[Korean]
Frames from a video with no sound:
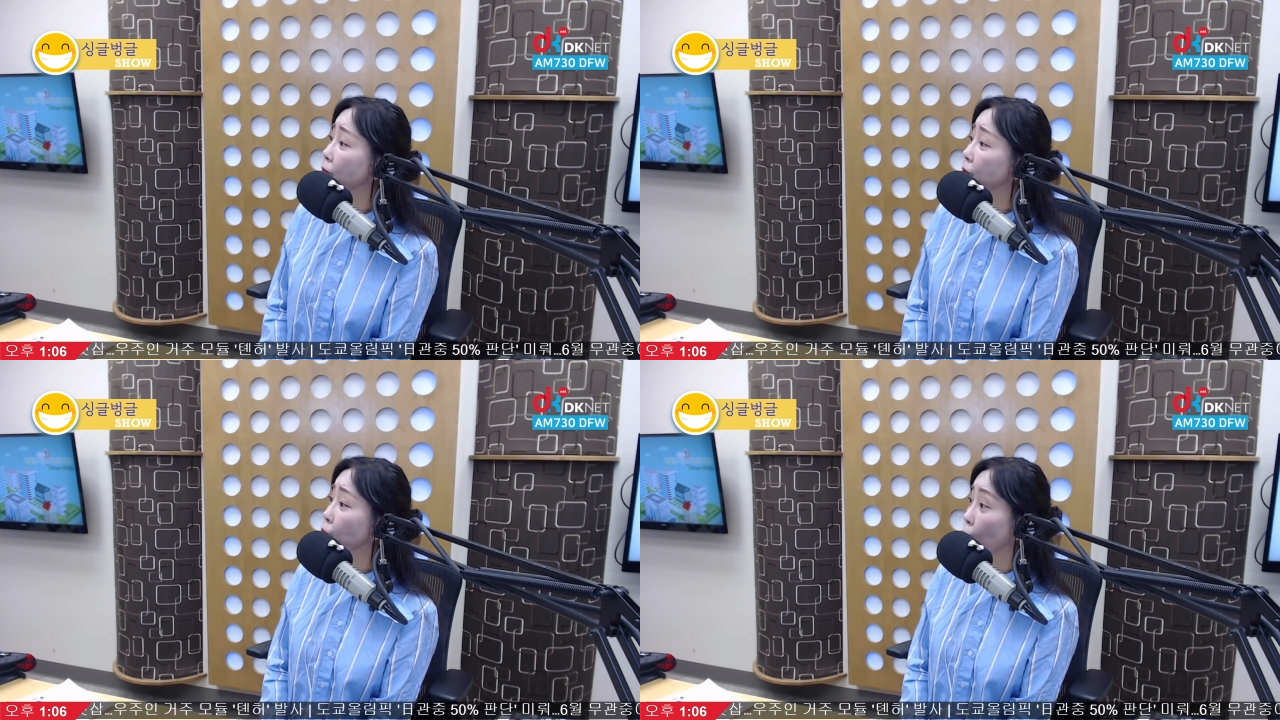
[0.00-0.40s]

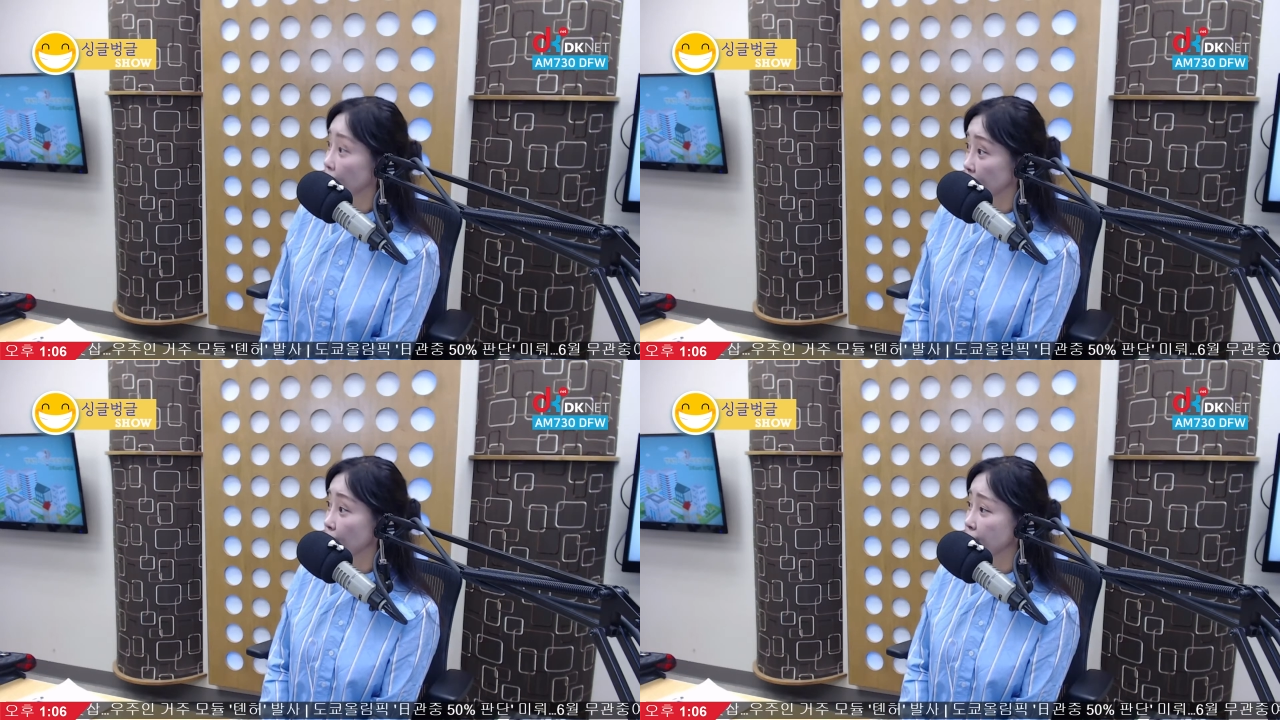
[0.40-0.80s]
경우에도
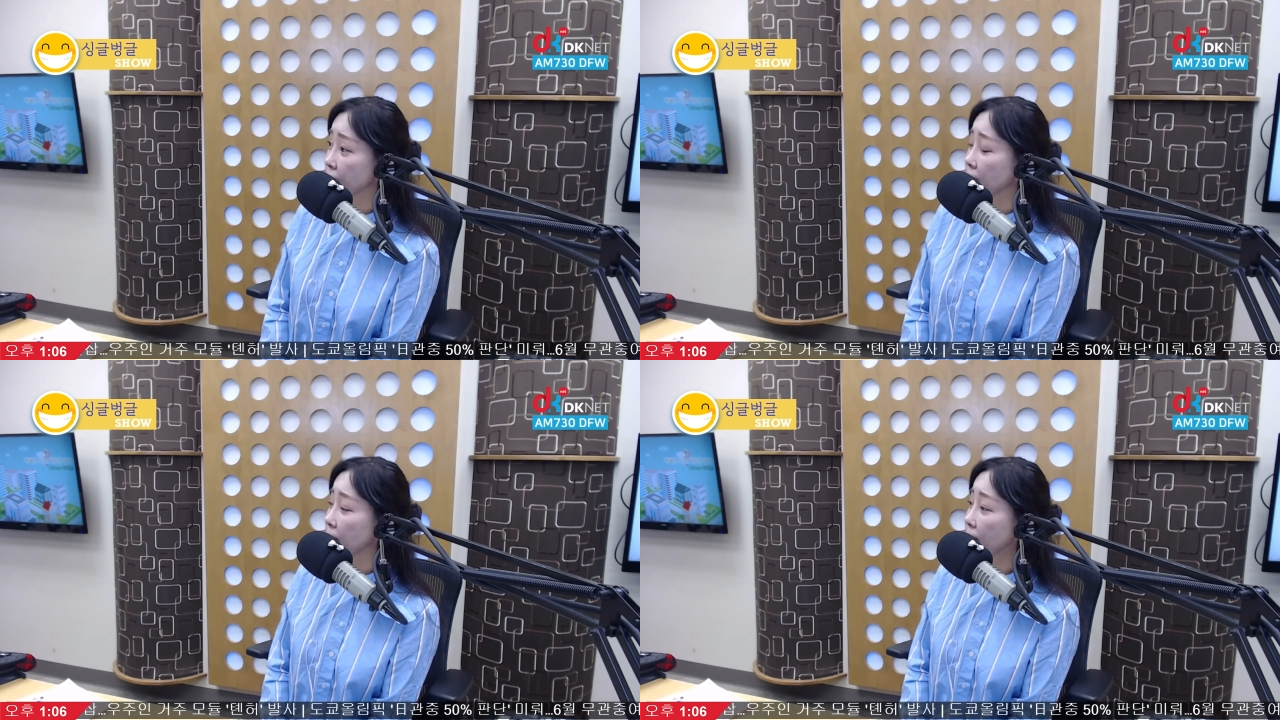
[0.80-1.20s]

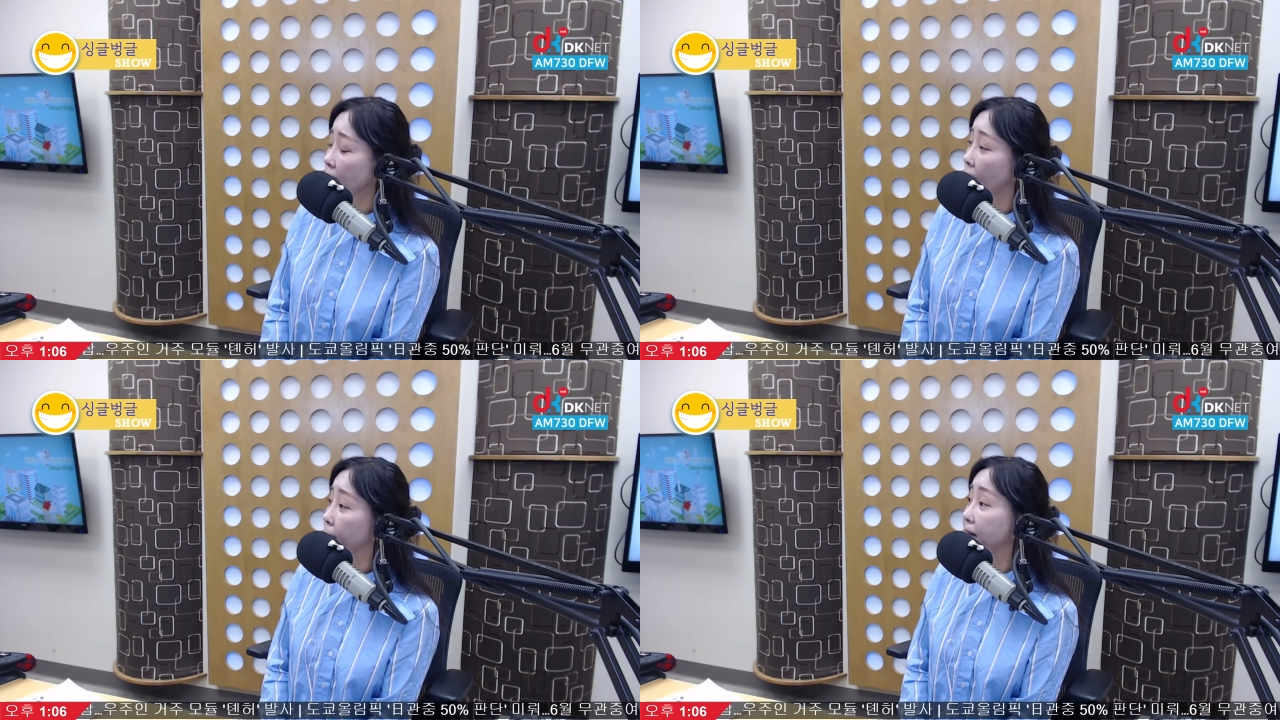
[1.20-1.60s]
오슬오슬
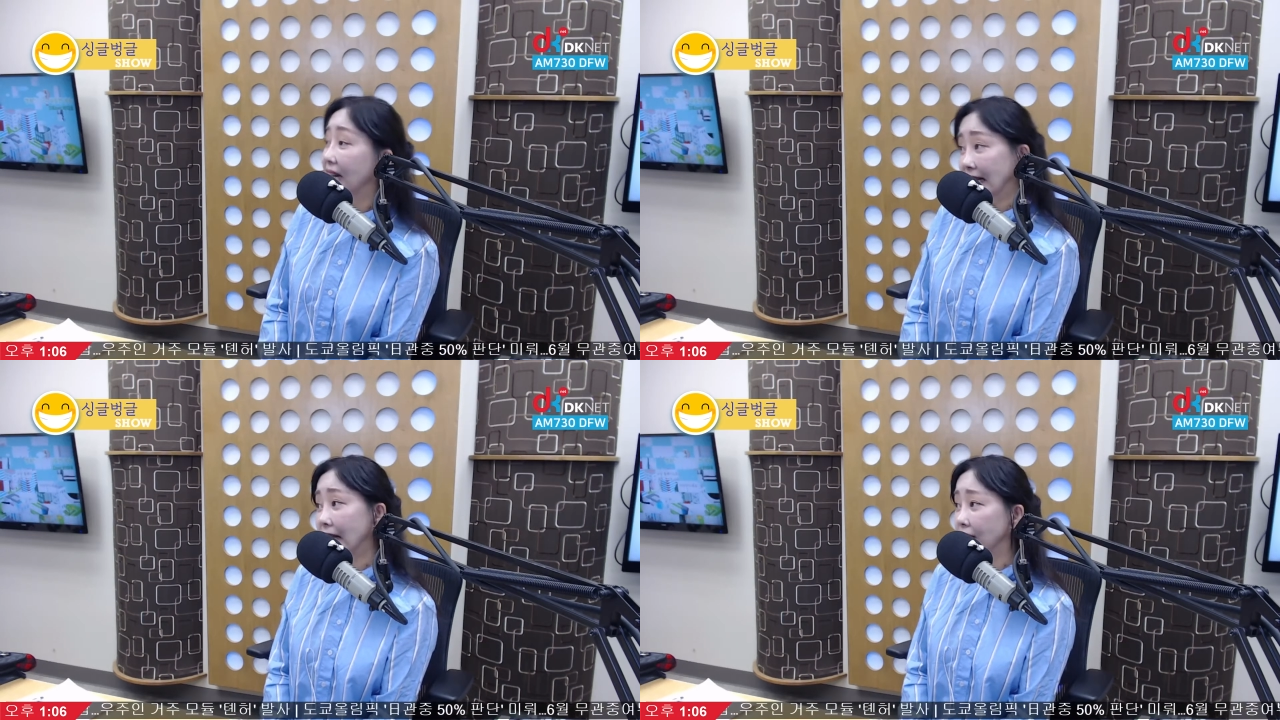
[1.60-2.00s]

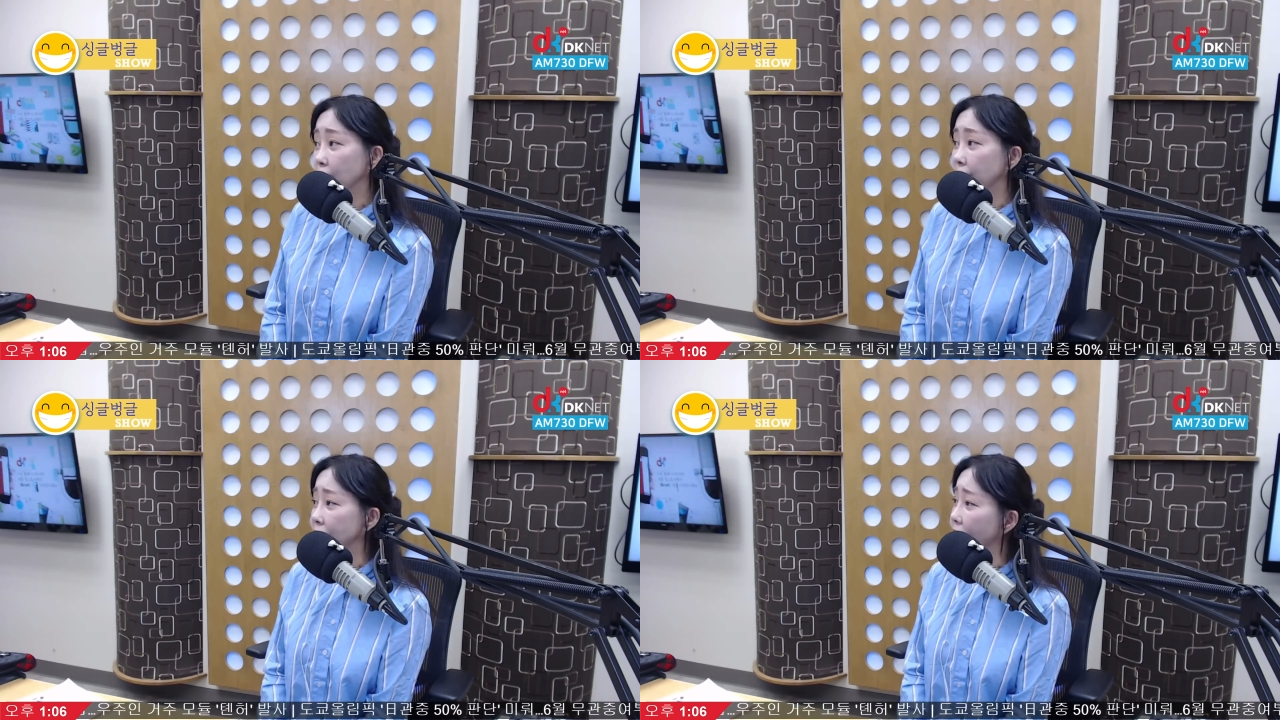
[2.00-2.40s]
비가 네.
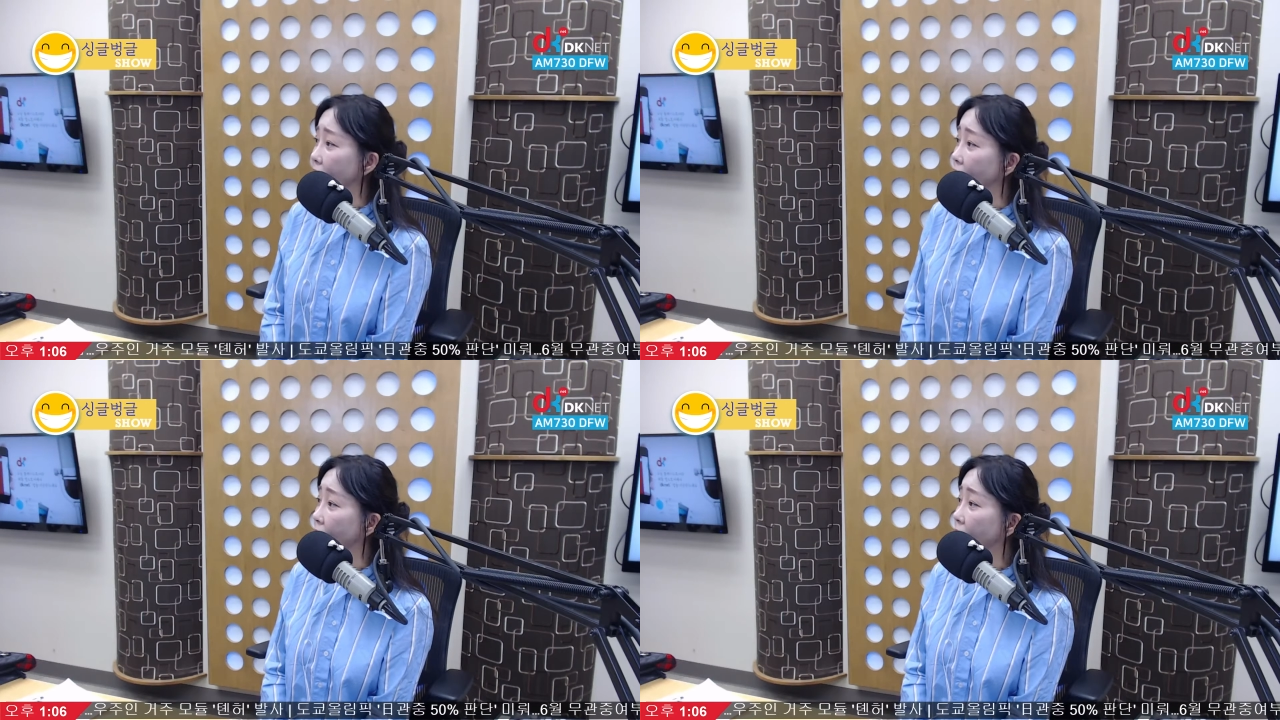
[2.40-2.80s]
내리고 있지
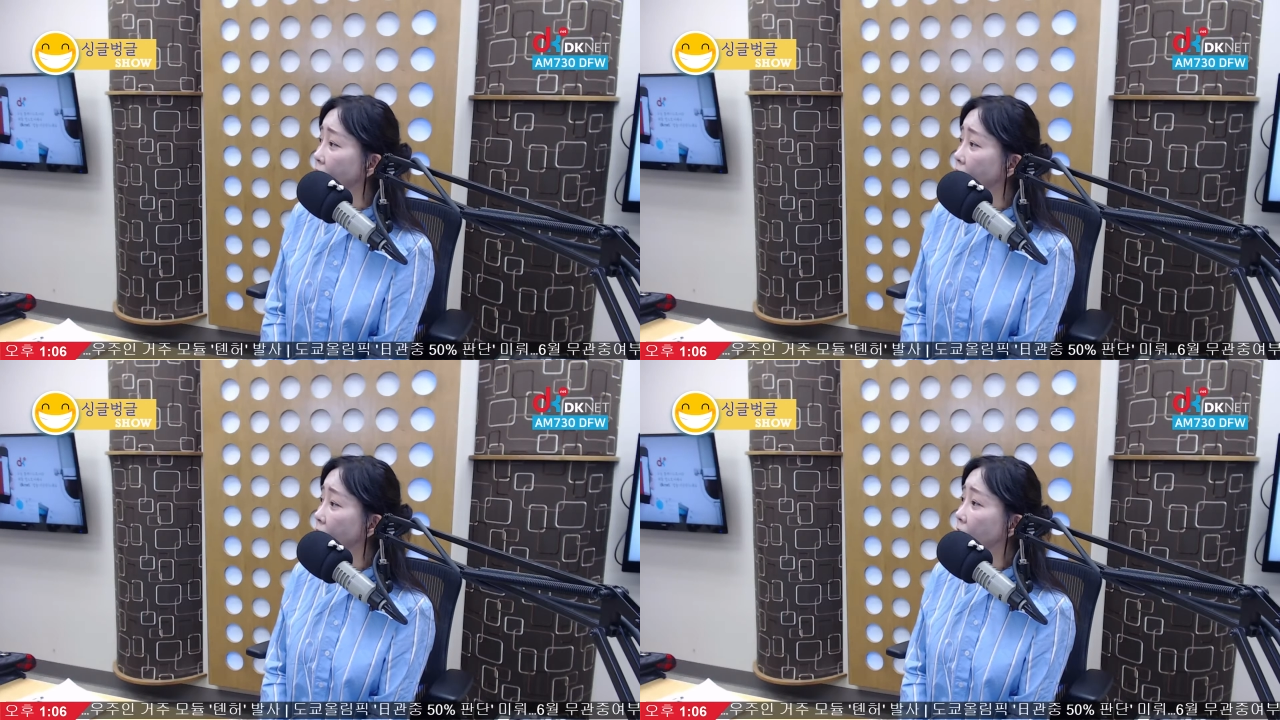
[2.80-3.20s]
않아요?